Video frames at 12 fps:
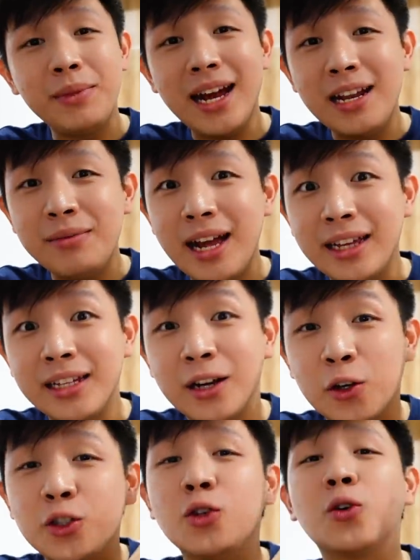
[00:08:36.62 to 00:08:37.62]
na alam natin na
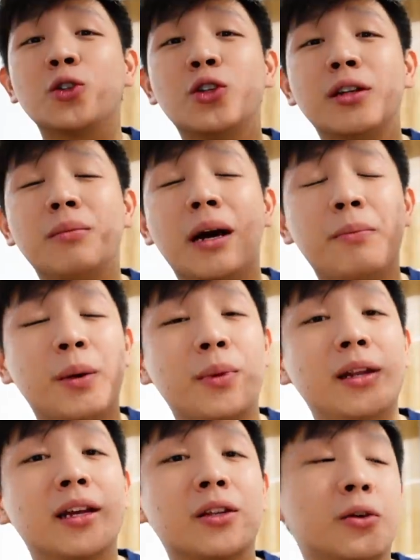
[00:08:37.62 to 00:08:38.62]
gustong gusto ng mga
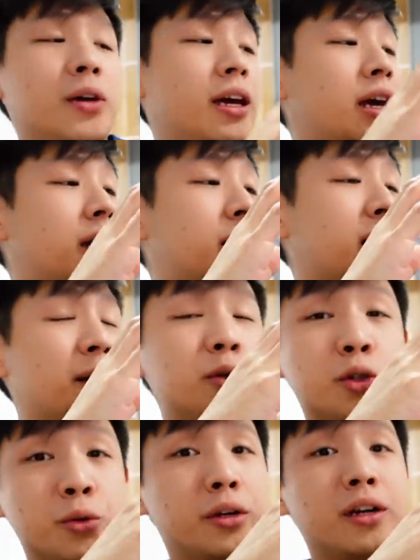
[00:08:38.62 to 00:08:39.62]
pamilya to and I'm
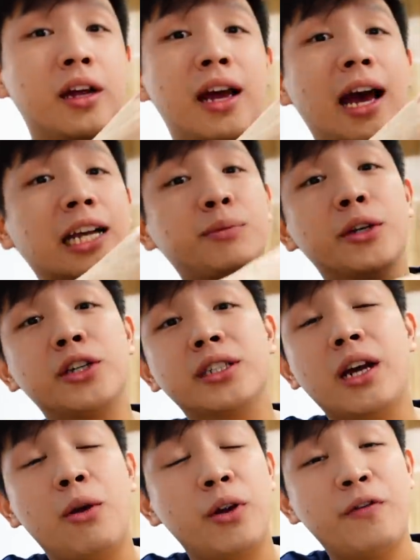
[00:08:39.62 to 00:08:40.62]
sure As much as
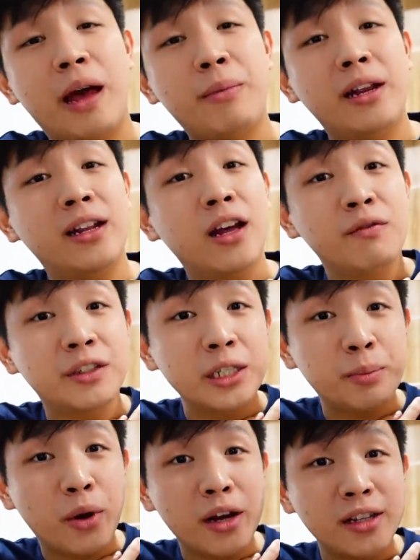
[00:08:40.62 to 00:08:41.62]
our family loves this
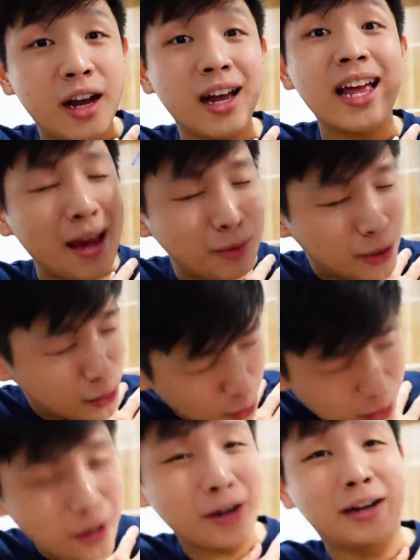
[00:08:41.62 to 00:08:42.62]
product, I'm
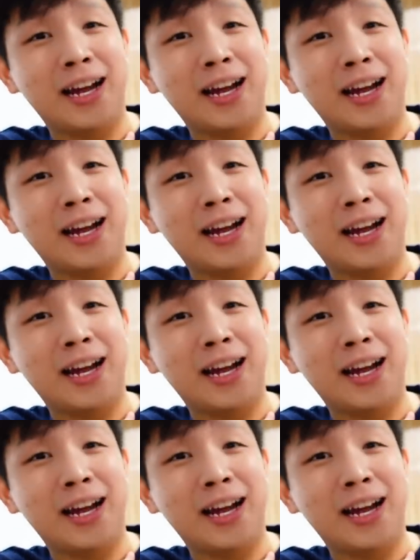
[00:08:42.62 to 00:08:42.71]
sure,